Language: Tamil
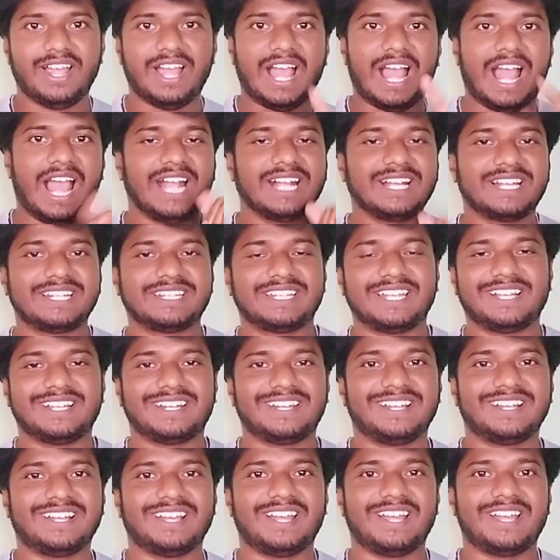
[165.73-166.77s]
ஆங்கர்
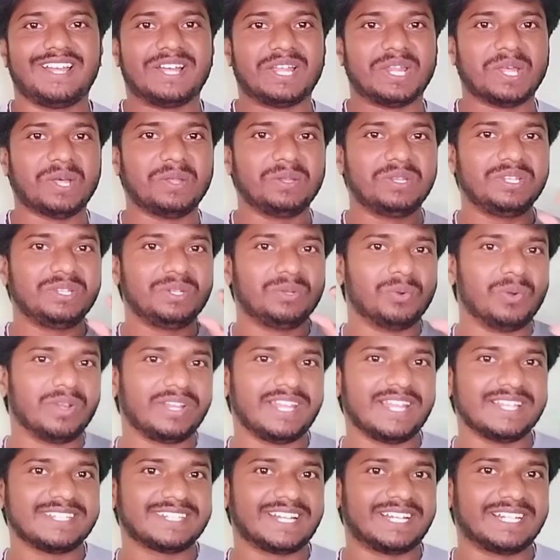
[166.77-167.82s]
கேட்குறாங்க அதாவது
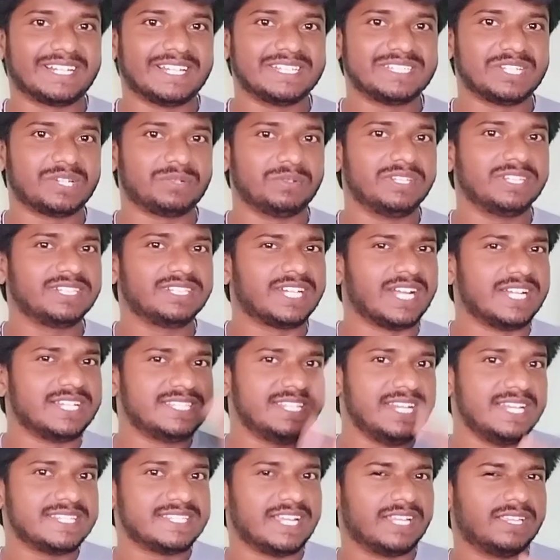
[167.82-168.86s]
லோகேஷ் கனகராஜ் சார் வந்து கட்சியில்
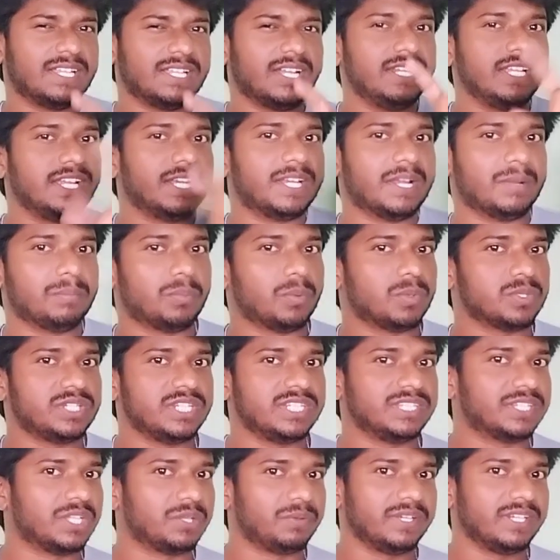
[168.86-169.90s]
சேர்ந்தால் நீங்கள் என்ன போஸ்டிங்
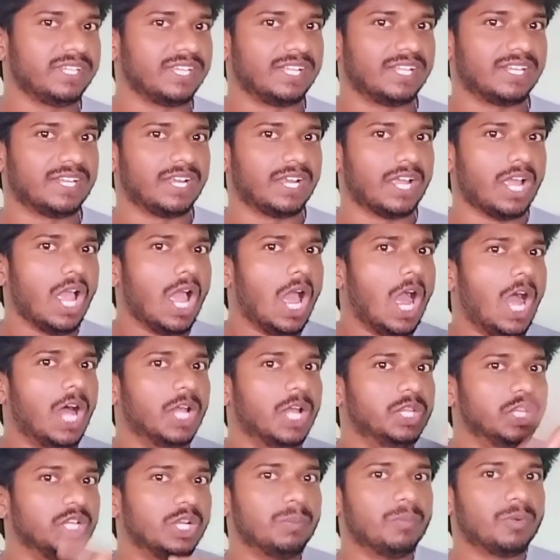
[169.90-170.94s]
தருவீங்கன்னு கேட்குறாங்க
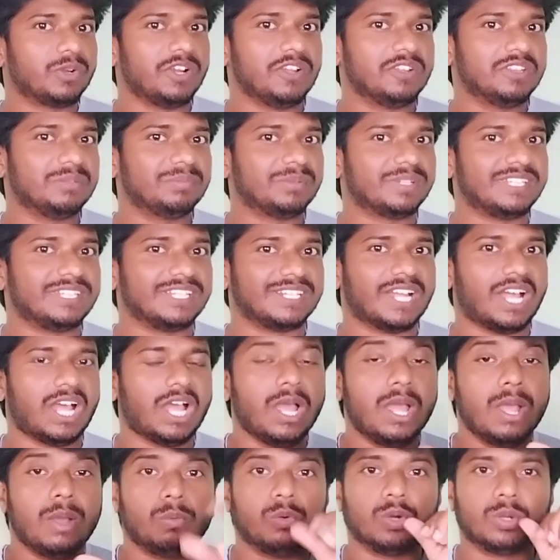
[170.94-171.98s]
அதுக்கு முன்னாடி வந்து பார்த்தீங்கன்னா
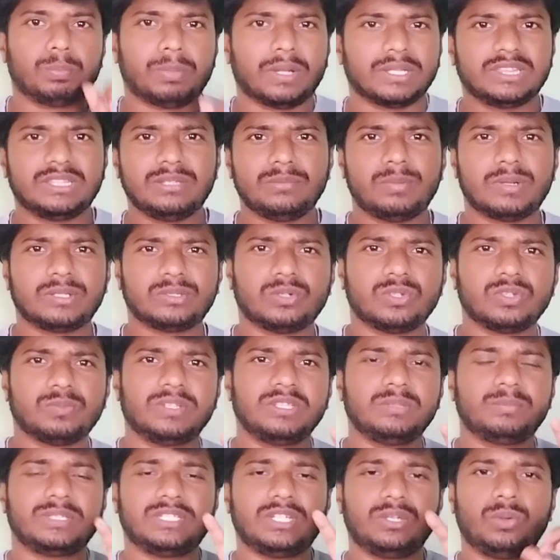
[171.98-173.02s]
ஒரு பத்து படத்தோட வந்து
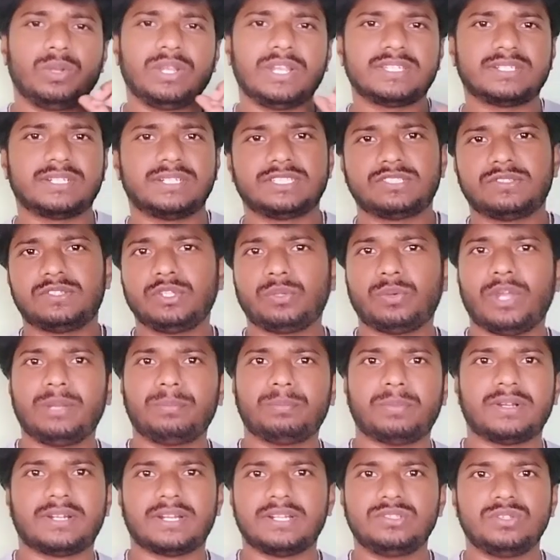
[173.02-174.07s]
பார்த்தீங்கன்னா லோகேஷ் கனகராஜ் வந்து கொயிட்
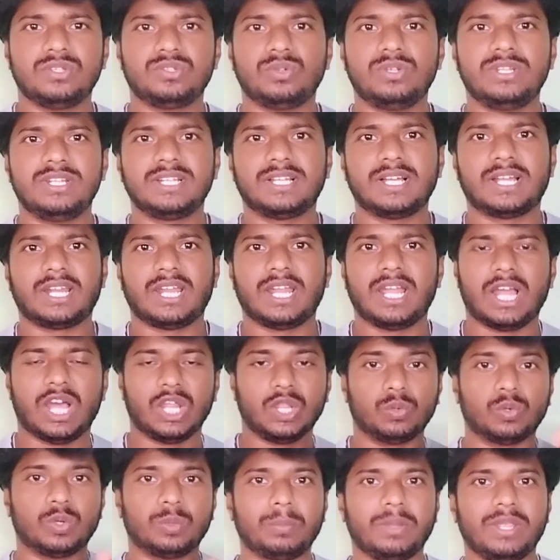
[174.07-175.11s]
பண்ணுறான்னு சொல்லி சொல்லியிருக்காரு அது
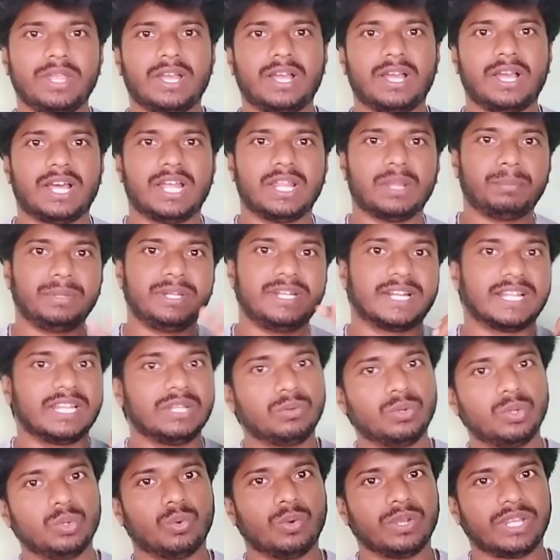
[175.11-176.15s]
உண்மையா அப்படி நடந்து
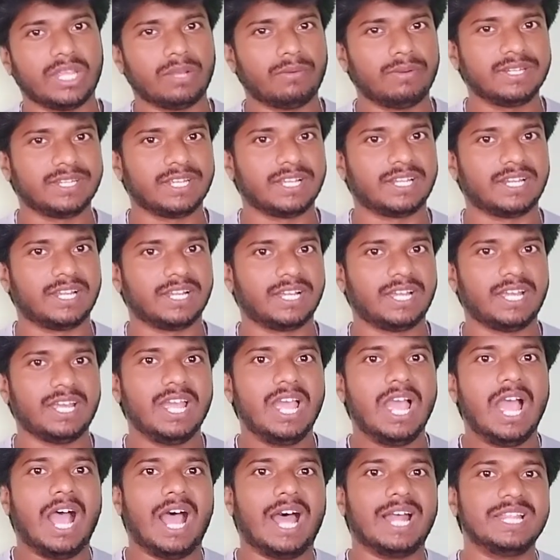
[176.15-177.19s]
உங்களுக்கு ஓகேவான்னு கேட்குறாங்க
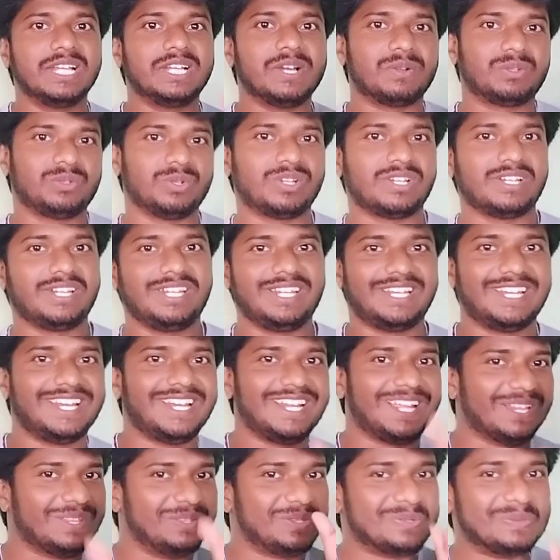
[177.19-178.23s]
அதுக்கு அவர் சொல்கிறாரு இல்லை இல்லை
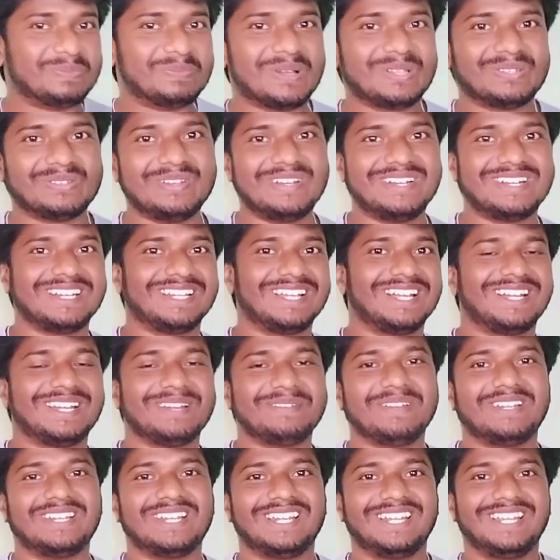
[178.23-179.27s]
அது சும்மா சொல்லிட்டு இருக்காரு
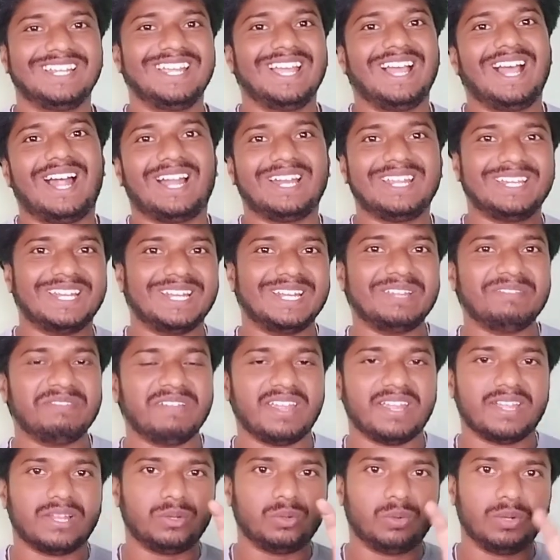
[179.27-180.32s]
அப்படின்னு ஆனால் எனிவே
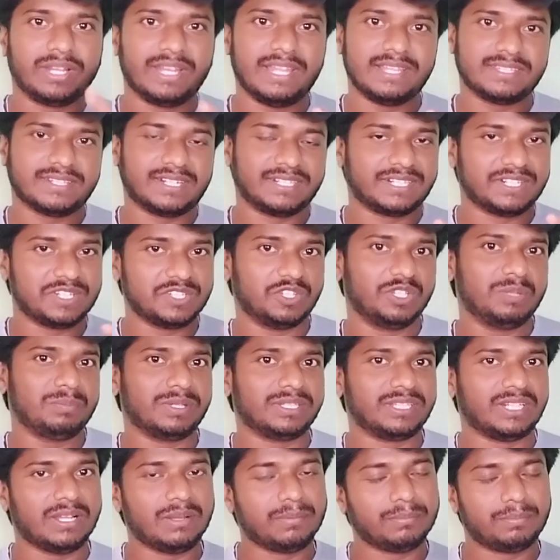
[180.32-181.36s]
லோகேஷ் கனகராஜ் வந்து
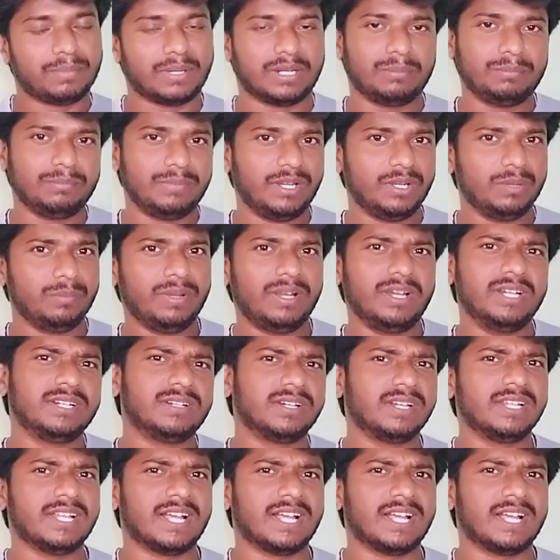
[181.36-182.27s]
பார்த்தீங்கன்னா படம் மேலும் மேலும் எடுக்கணும்னு